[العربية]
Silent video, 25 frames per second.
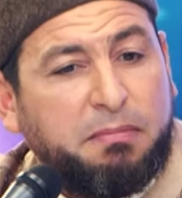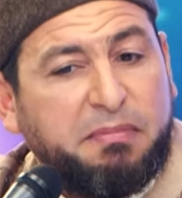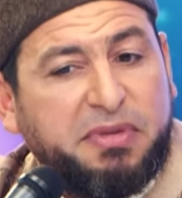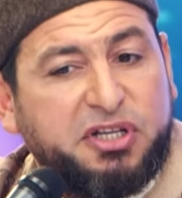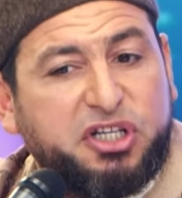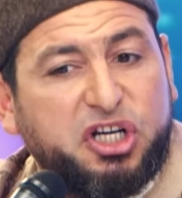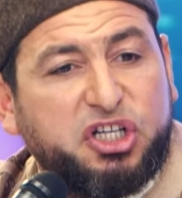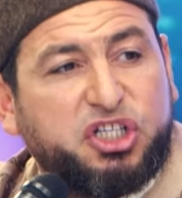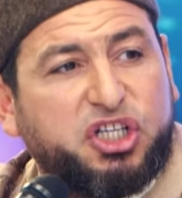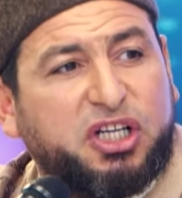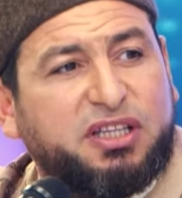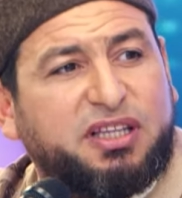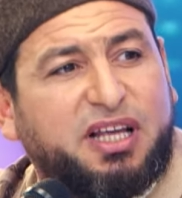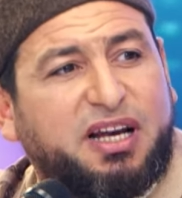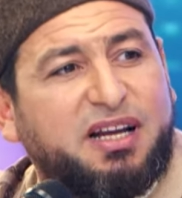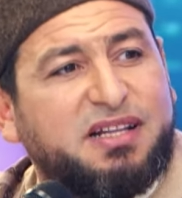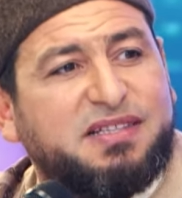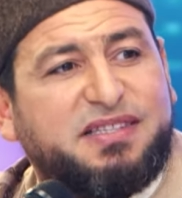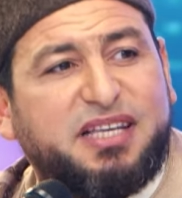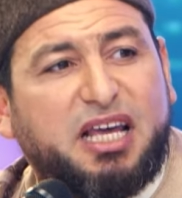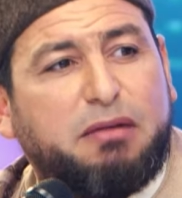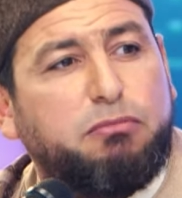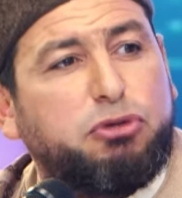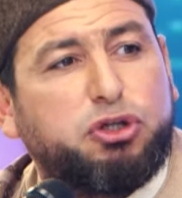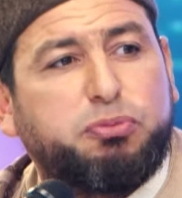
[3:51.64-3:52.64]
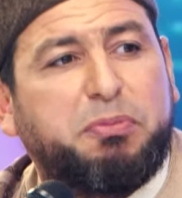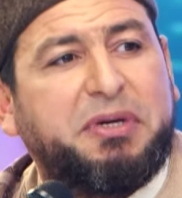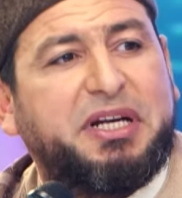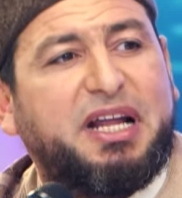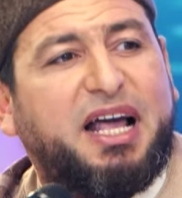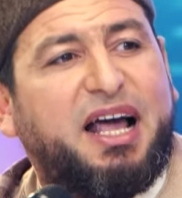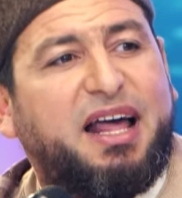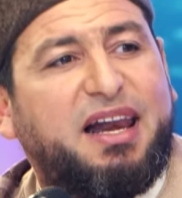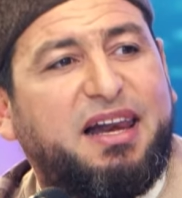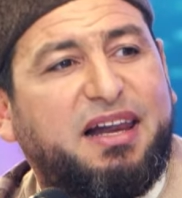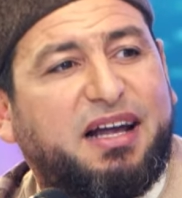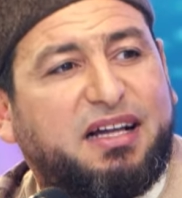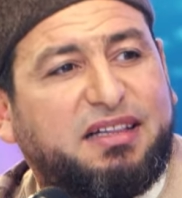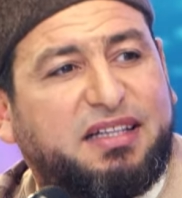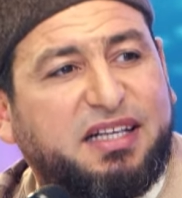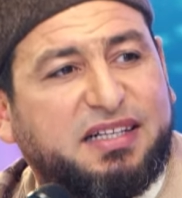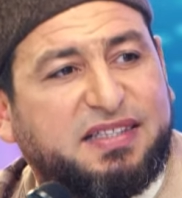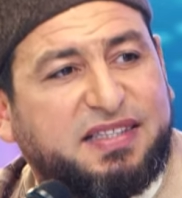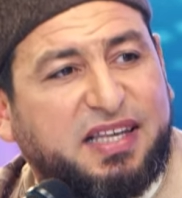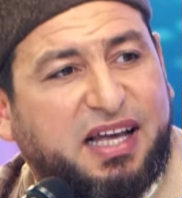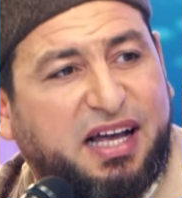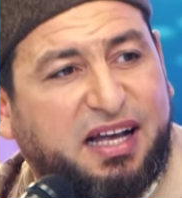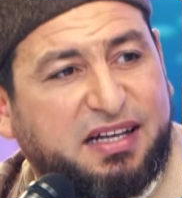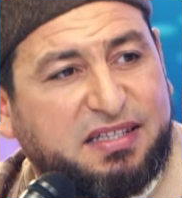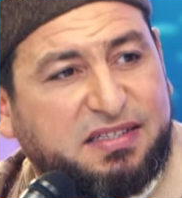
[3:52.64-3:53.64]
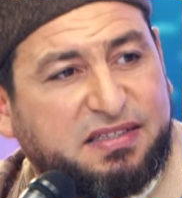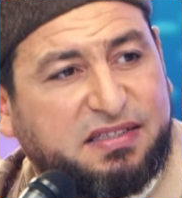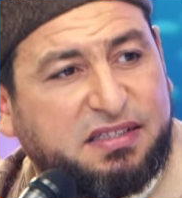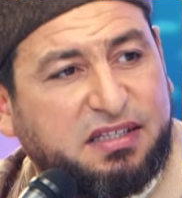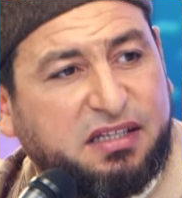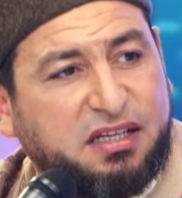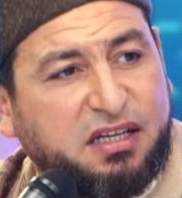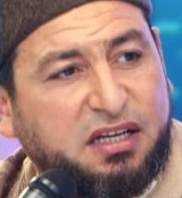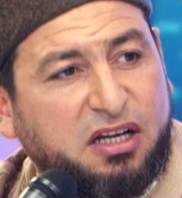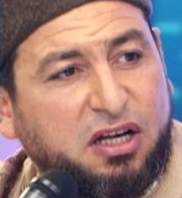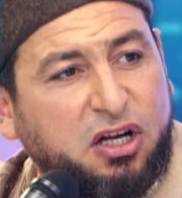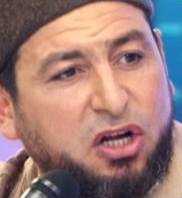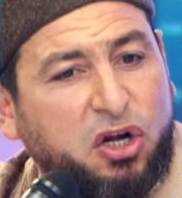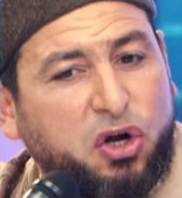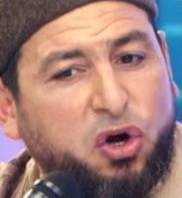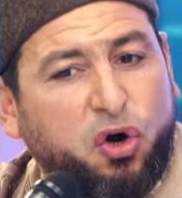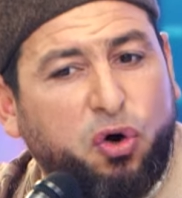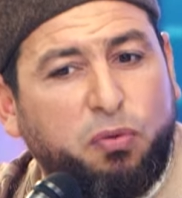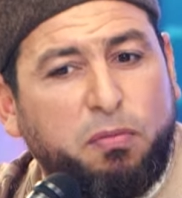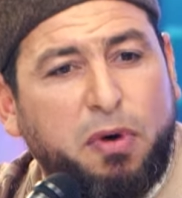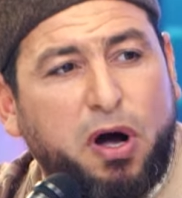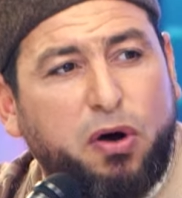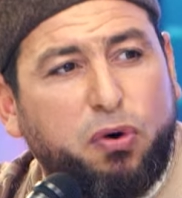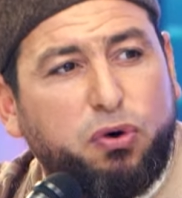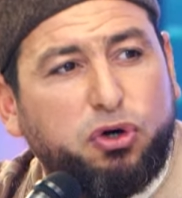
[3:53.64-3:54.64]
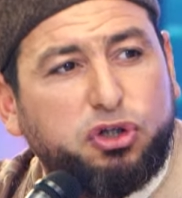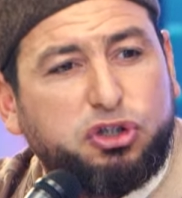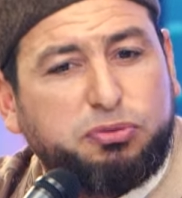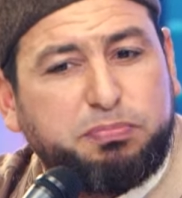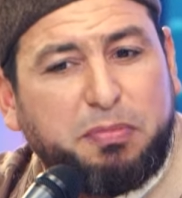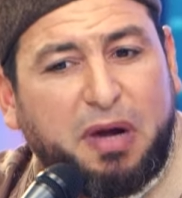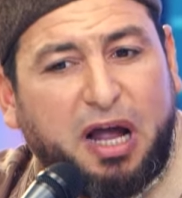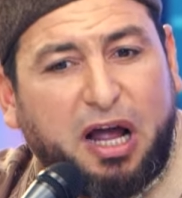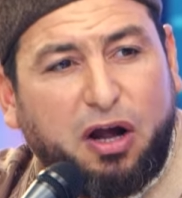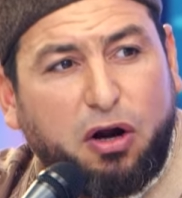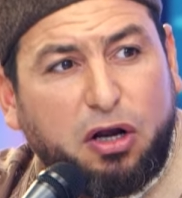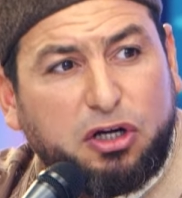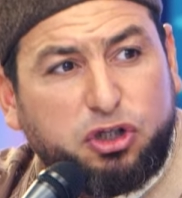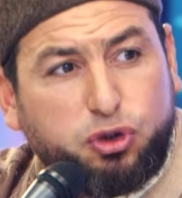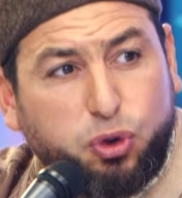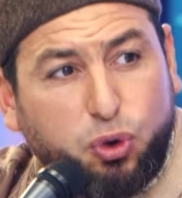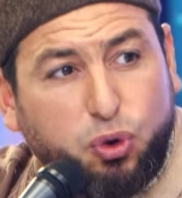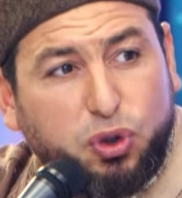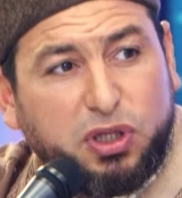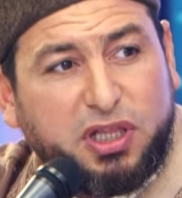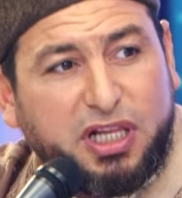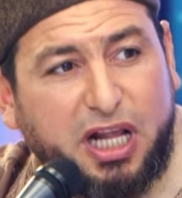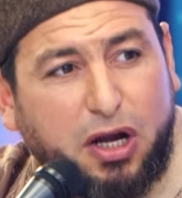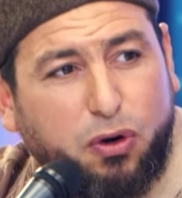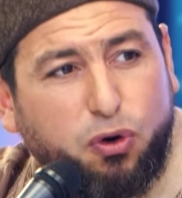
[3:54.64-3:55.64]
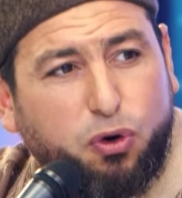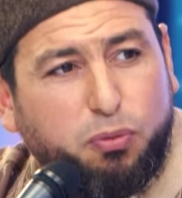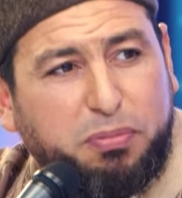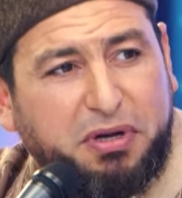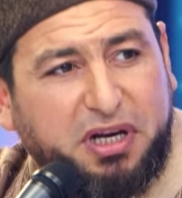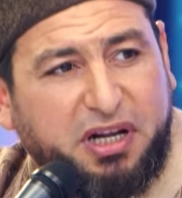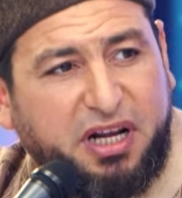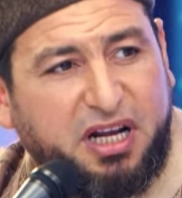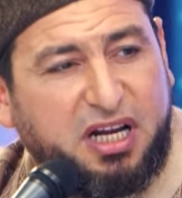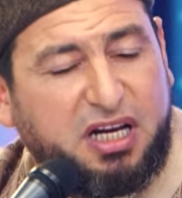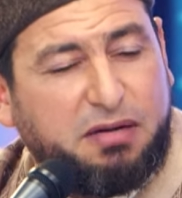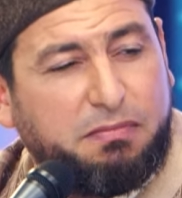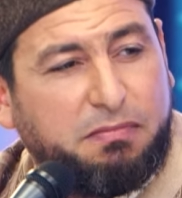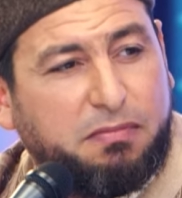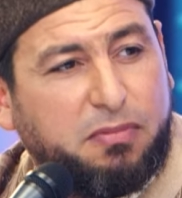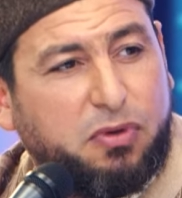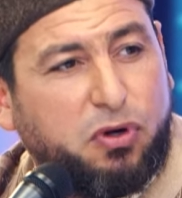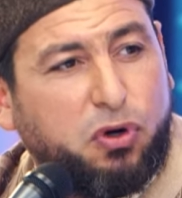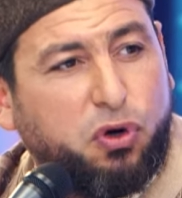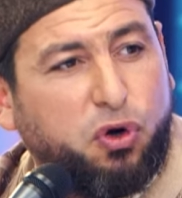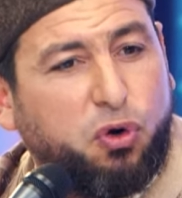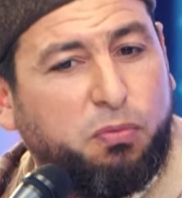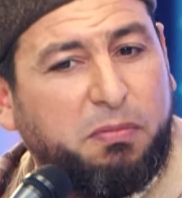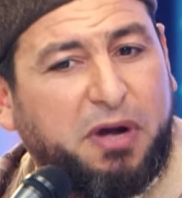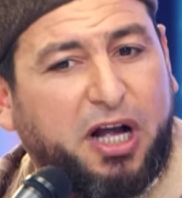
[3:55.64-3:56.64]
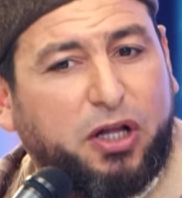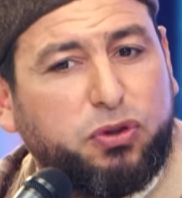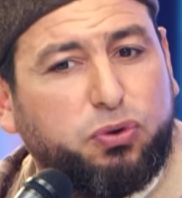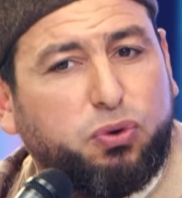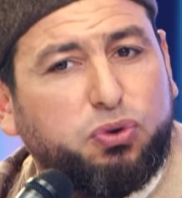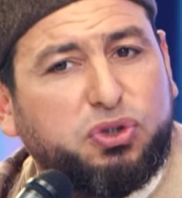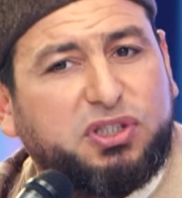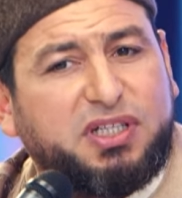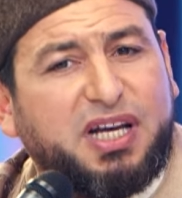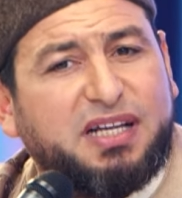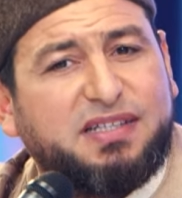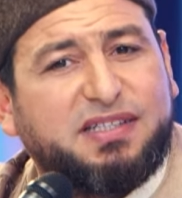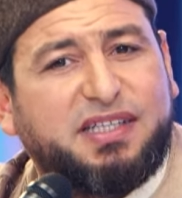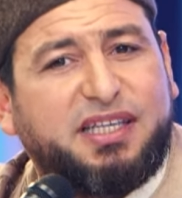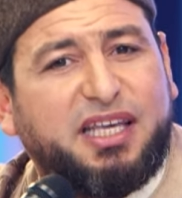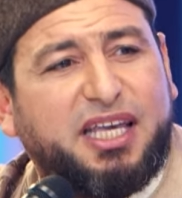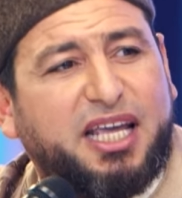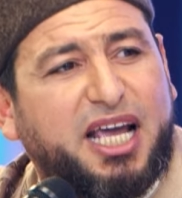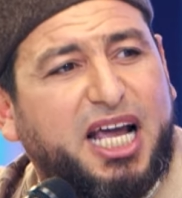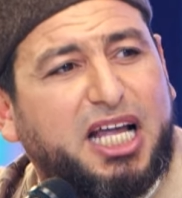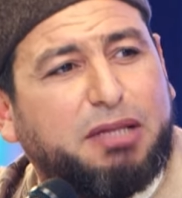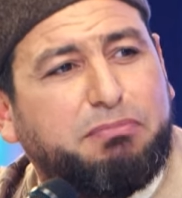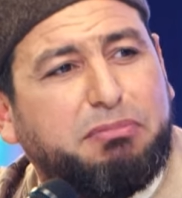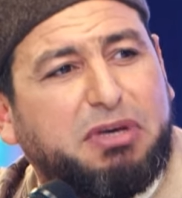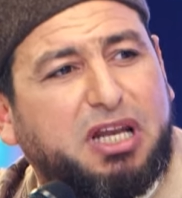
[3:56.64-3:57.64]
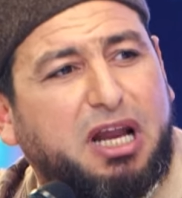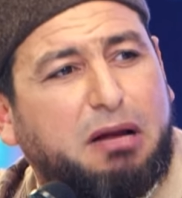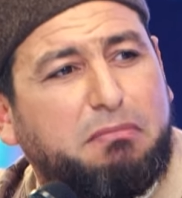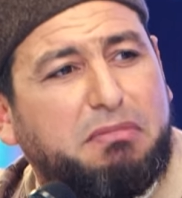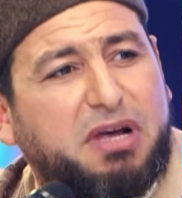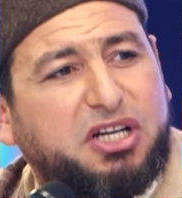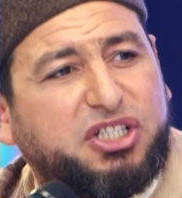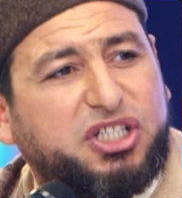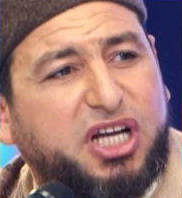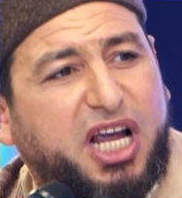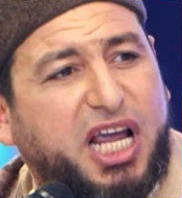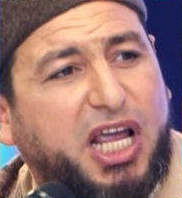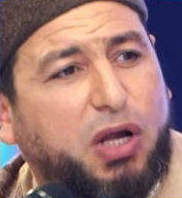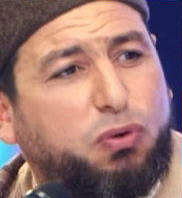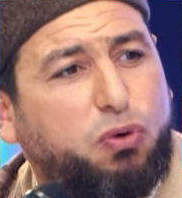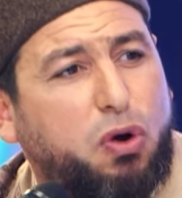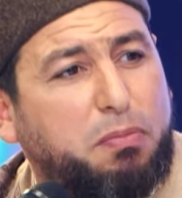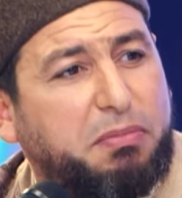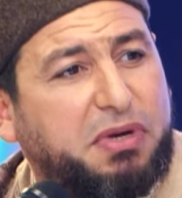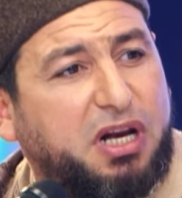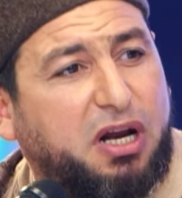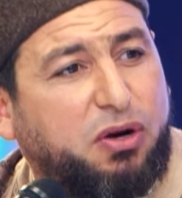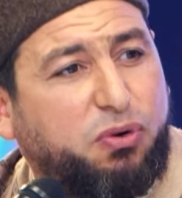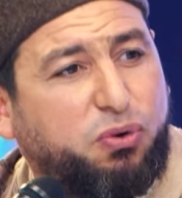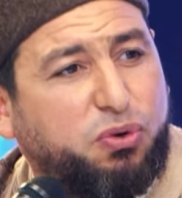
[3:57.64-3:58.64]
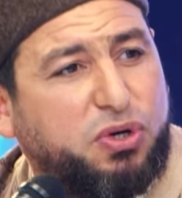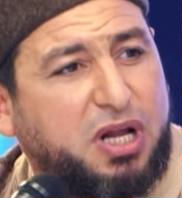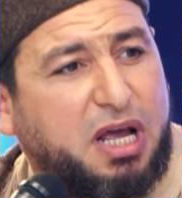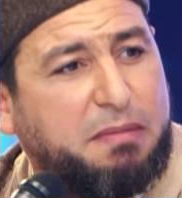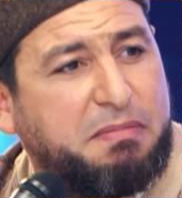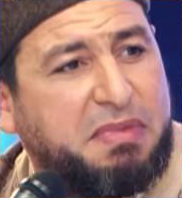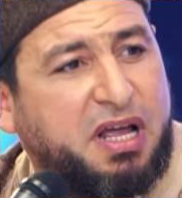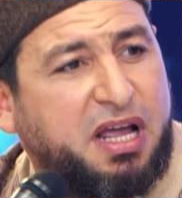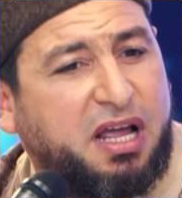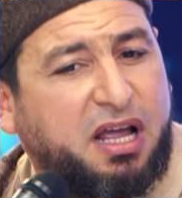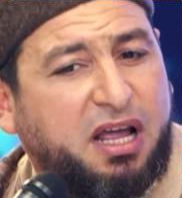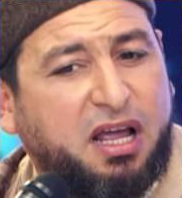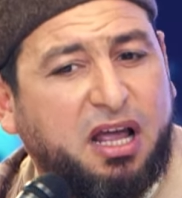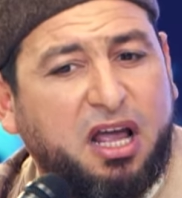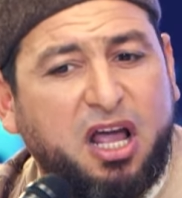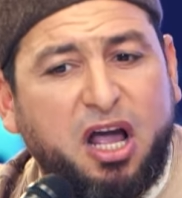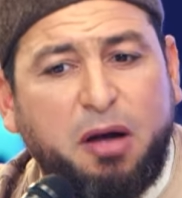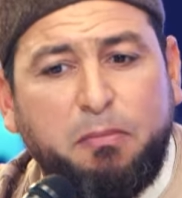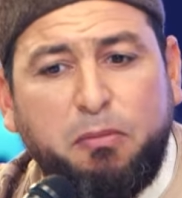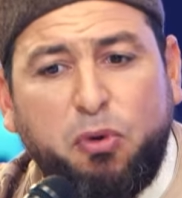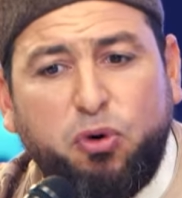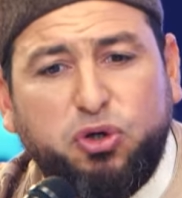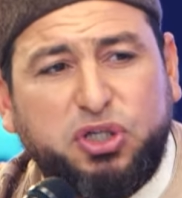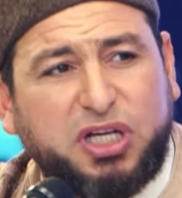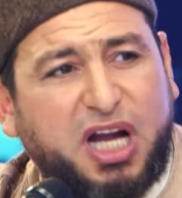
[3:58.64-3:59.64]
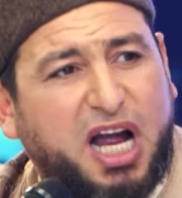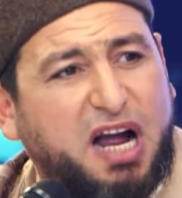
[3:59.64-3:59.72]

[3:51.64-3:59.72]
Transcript: ما تجيش أنت الإنسان مش من أهل الاختصاص وماهوش مع شهود له بالعلم وما عندوش تزكيات من المشايخ ومن العلماء ماهوش